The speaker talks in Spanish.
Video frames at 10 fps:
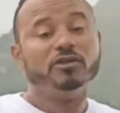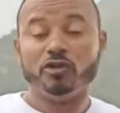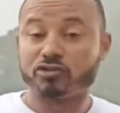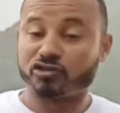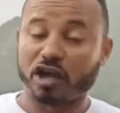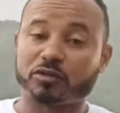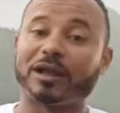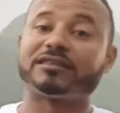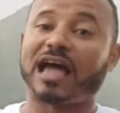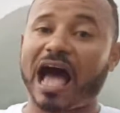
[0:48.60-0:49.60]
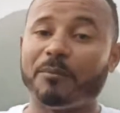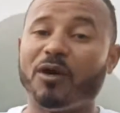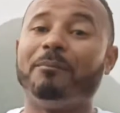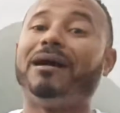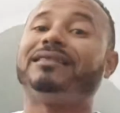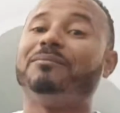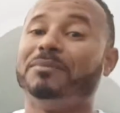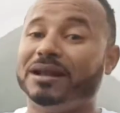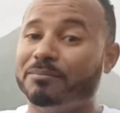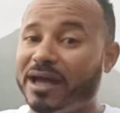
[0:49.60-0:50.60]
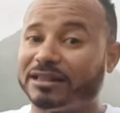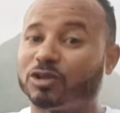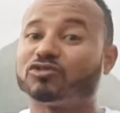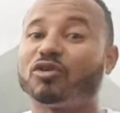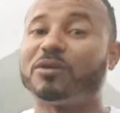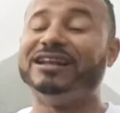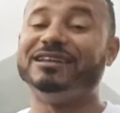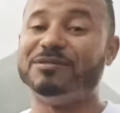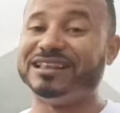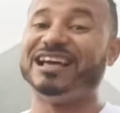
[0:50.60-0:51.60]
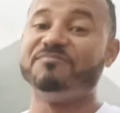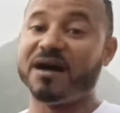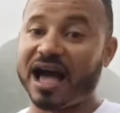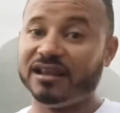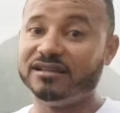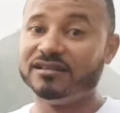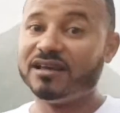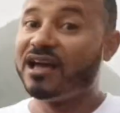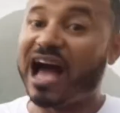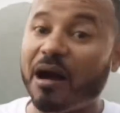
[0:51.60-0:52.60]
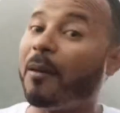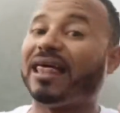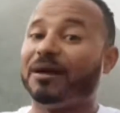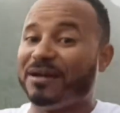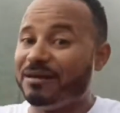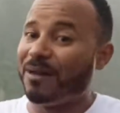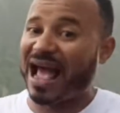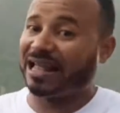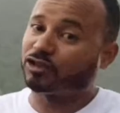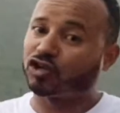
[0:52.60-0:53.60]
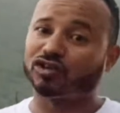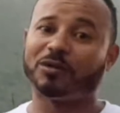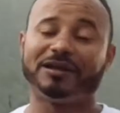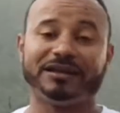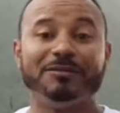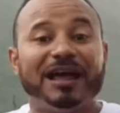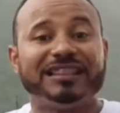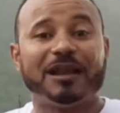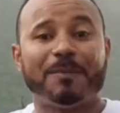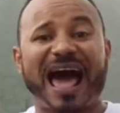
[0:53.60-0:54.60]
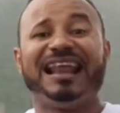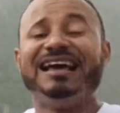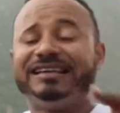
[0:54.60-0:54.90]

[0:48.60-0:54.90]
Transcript: Nosotros estamos a más de mil metros sobre el nivel del mar. A más de mil metros sobre el nivel del mar.